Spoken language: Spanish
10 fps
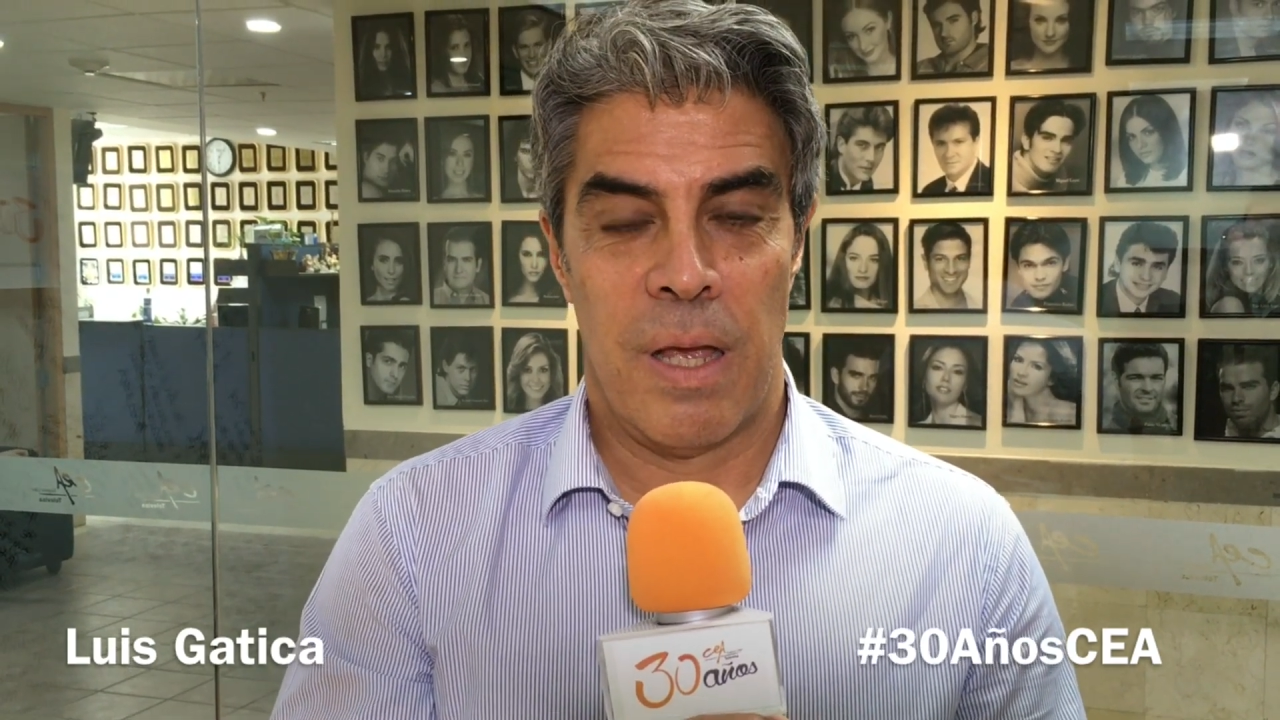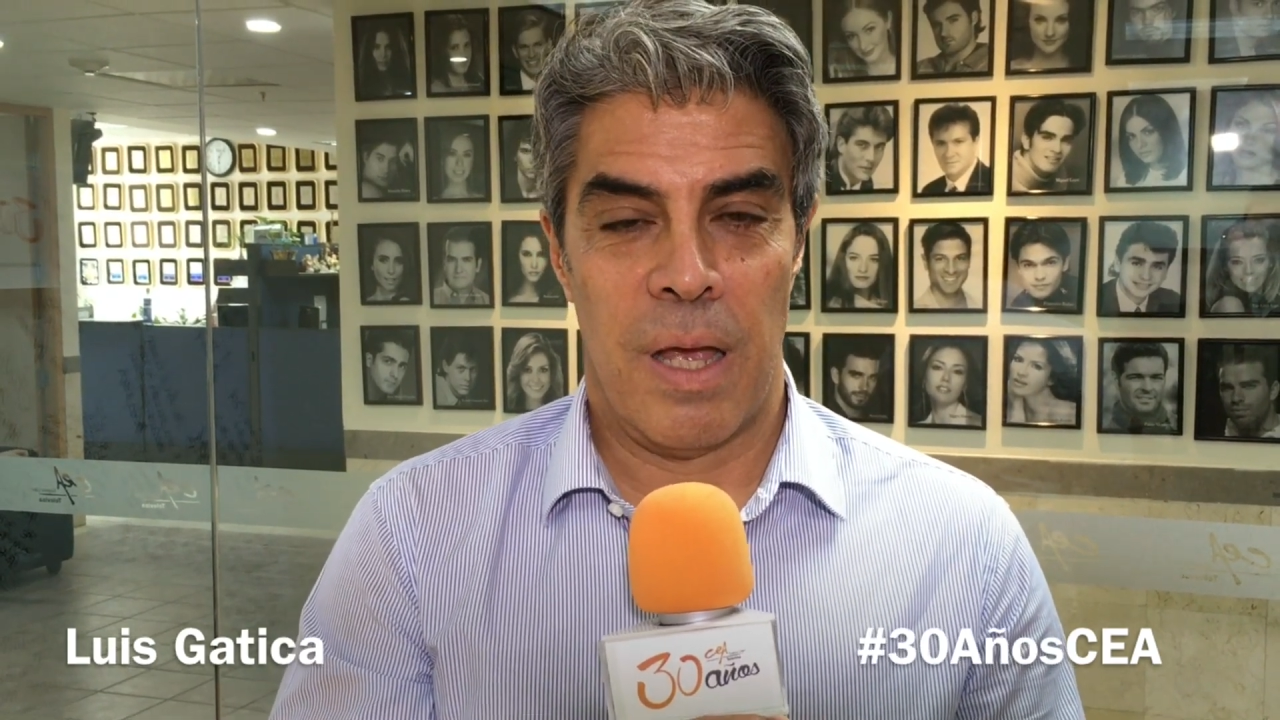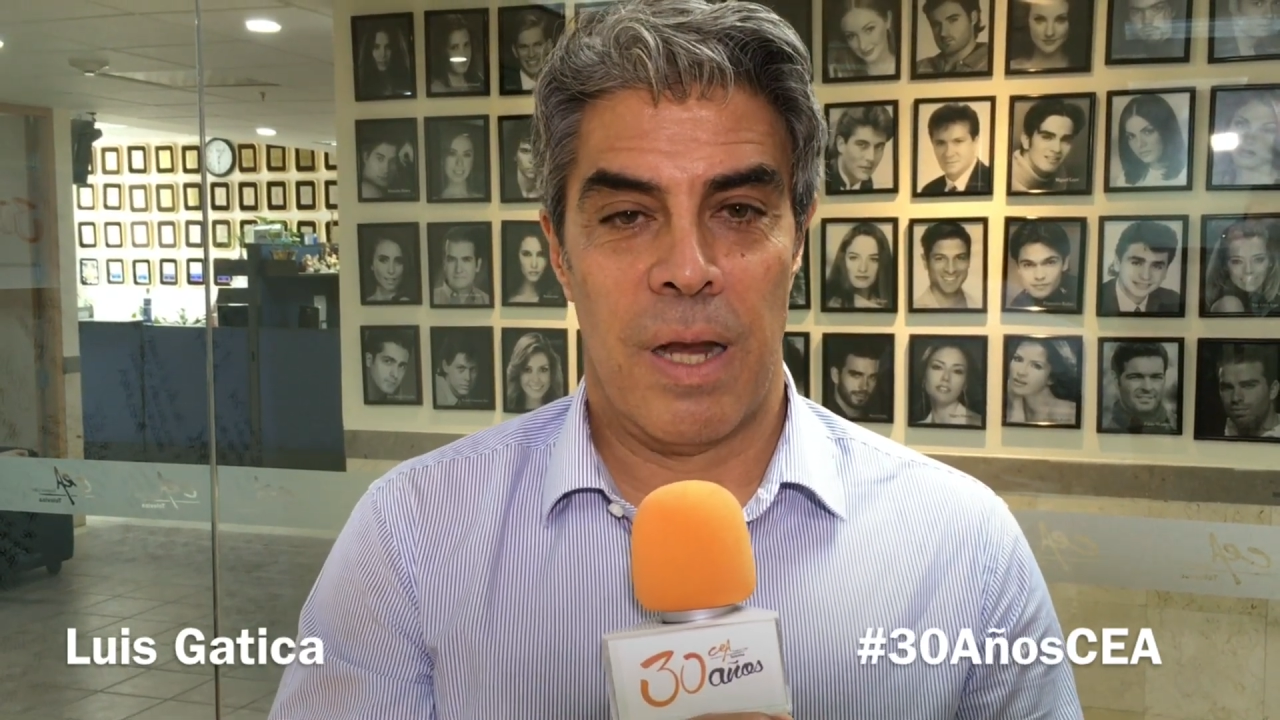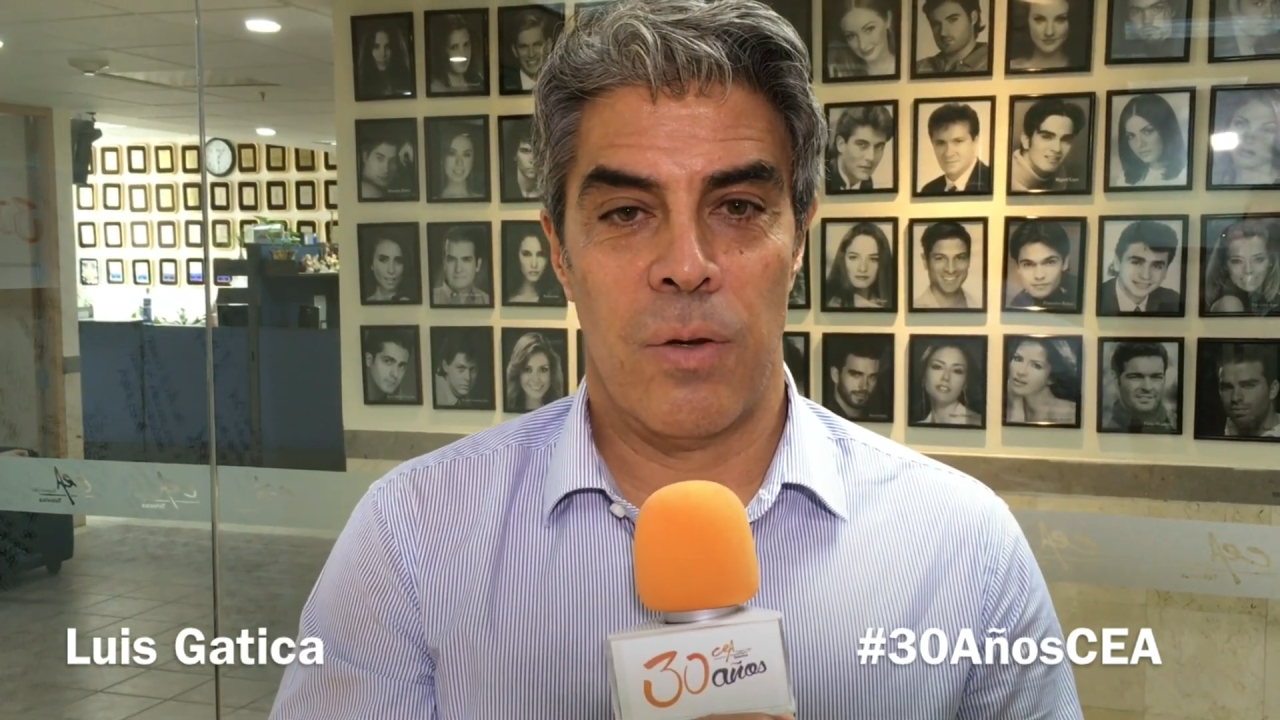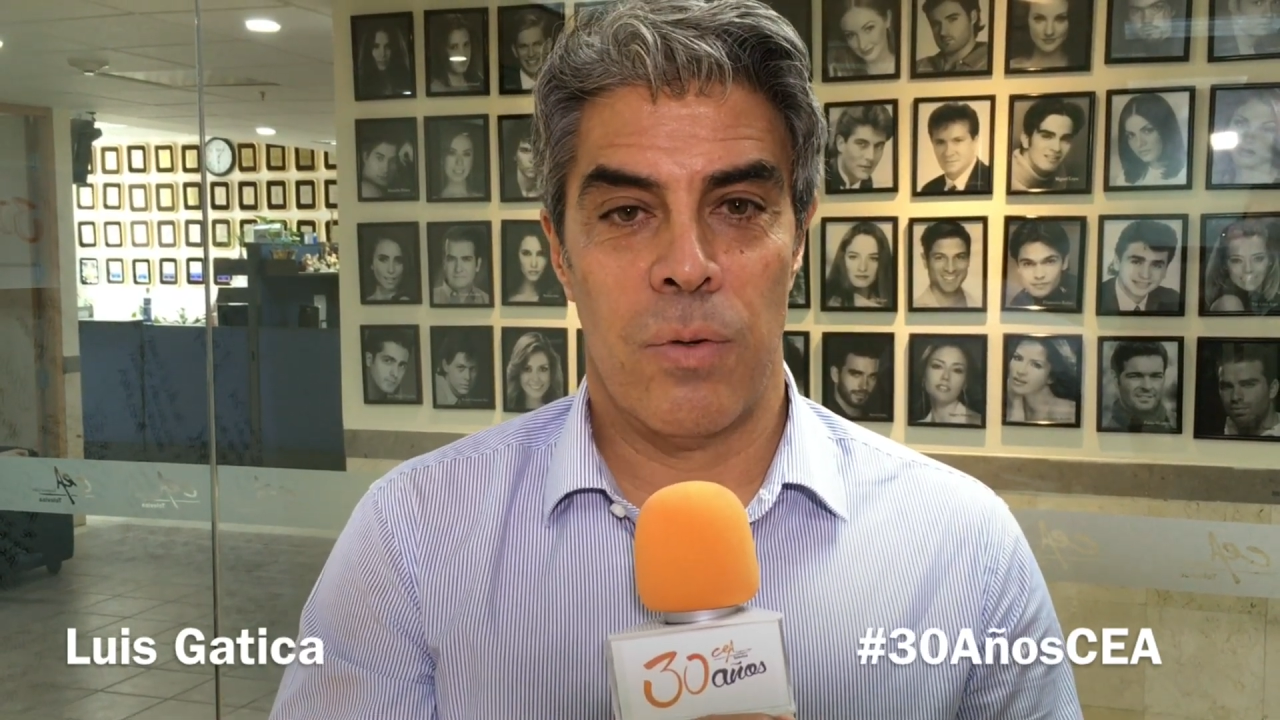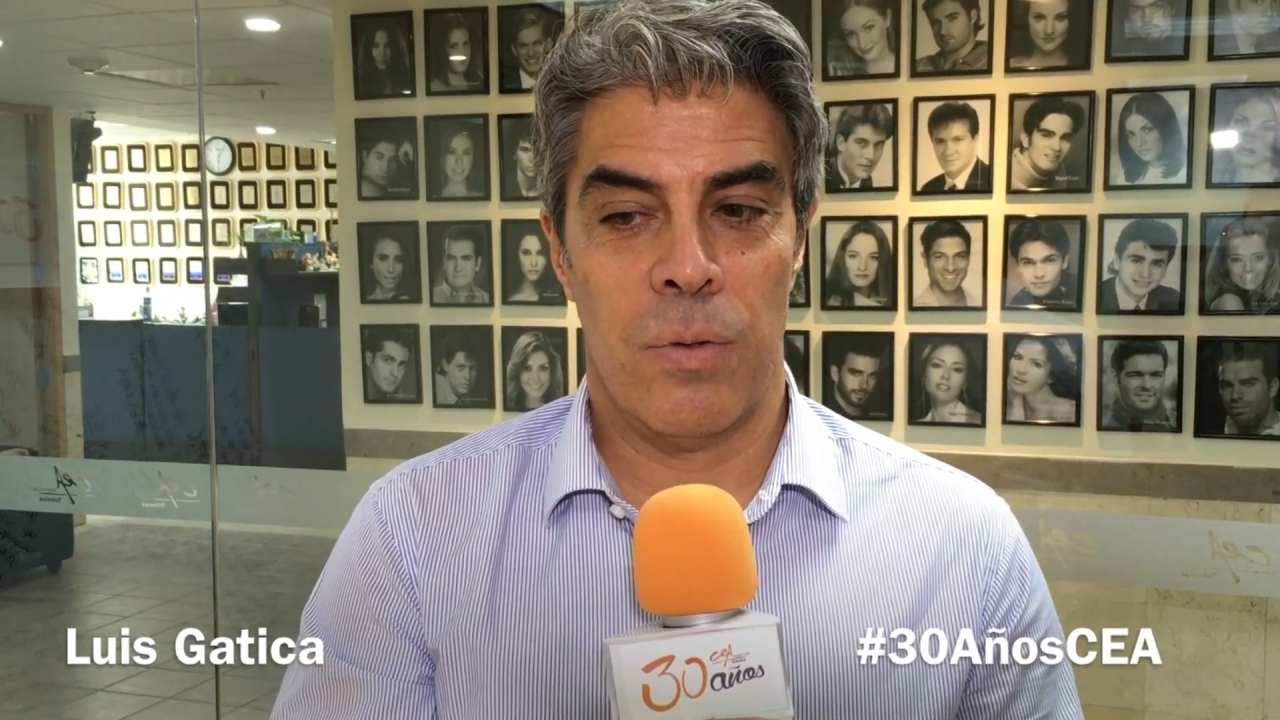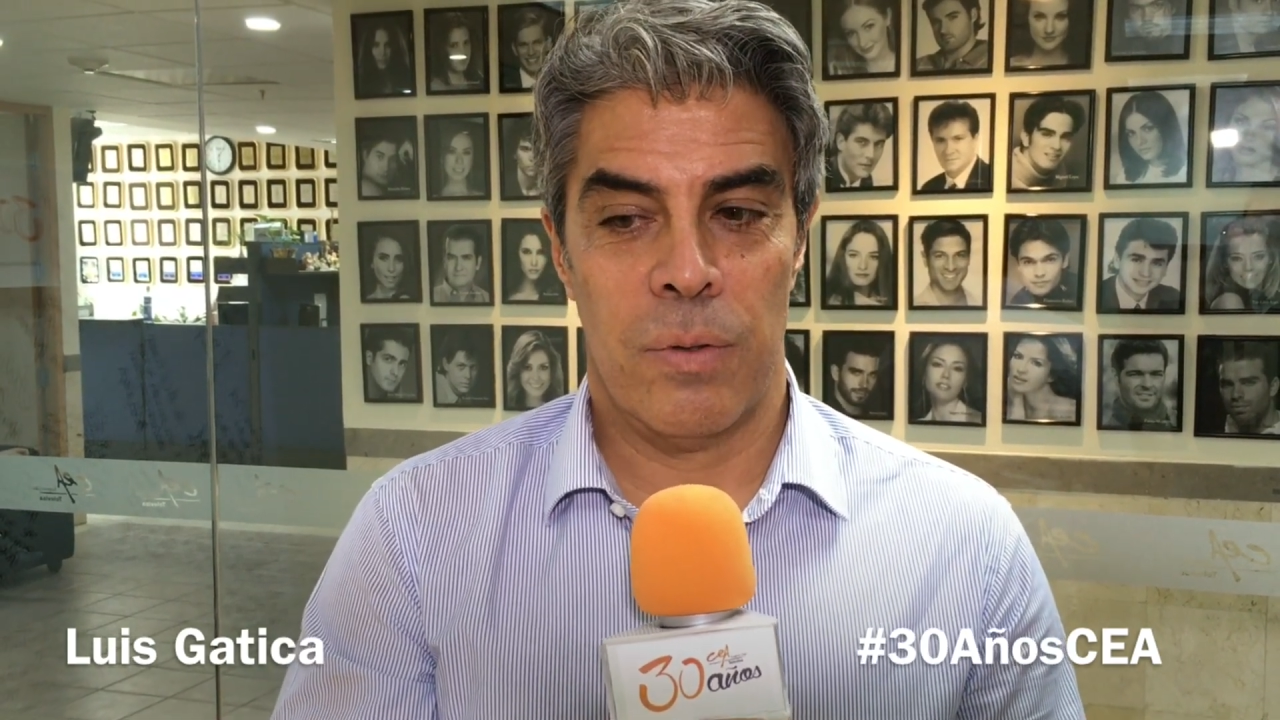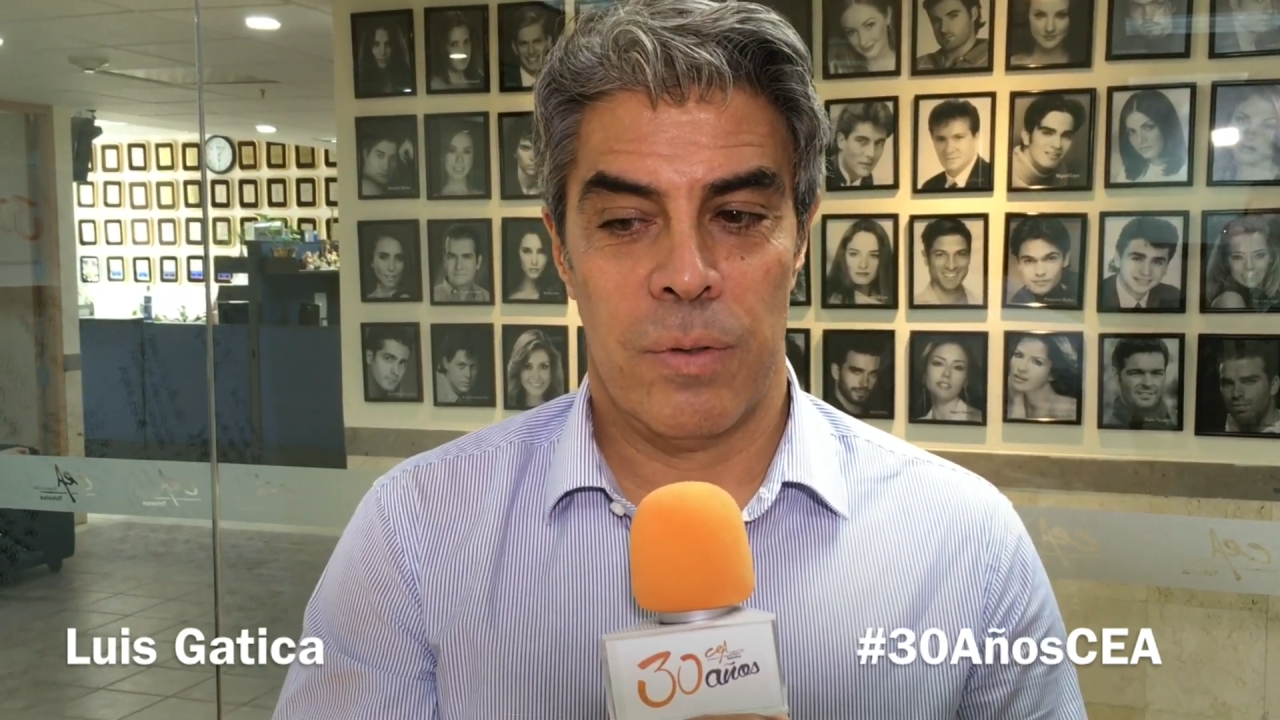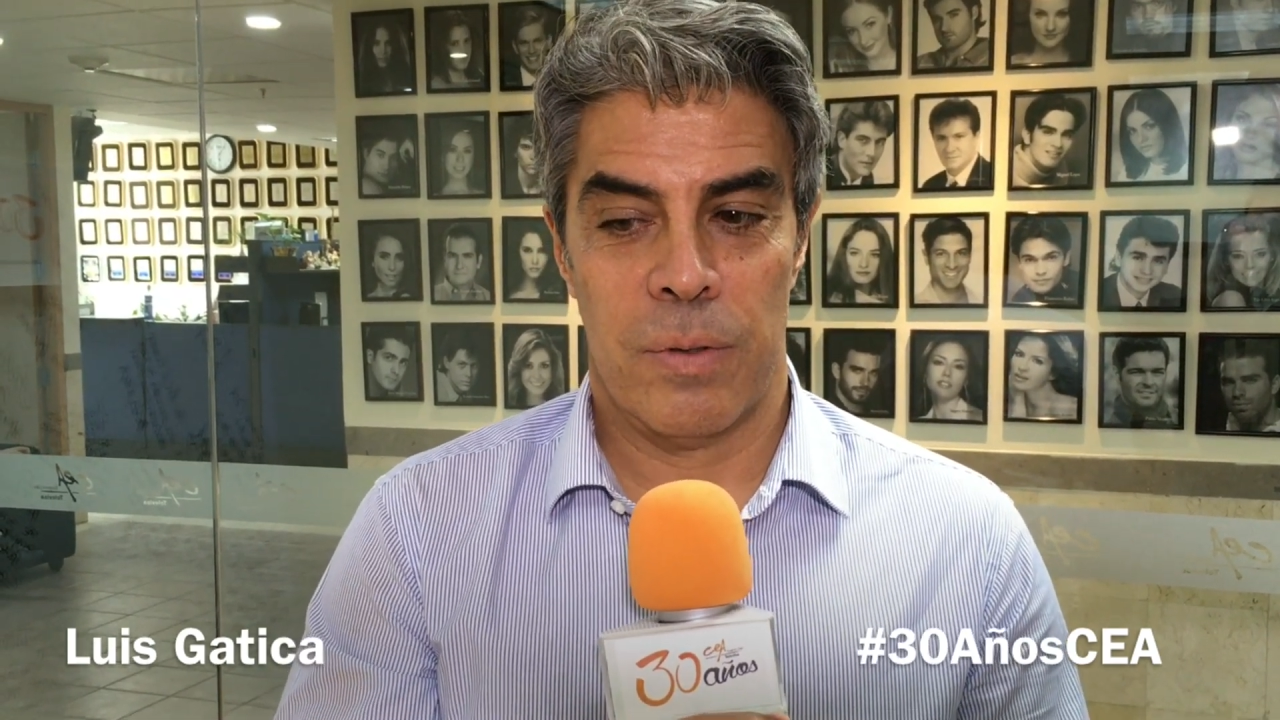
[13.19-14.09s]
algo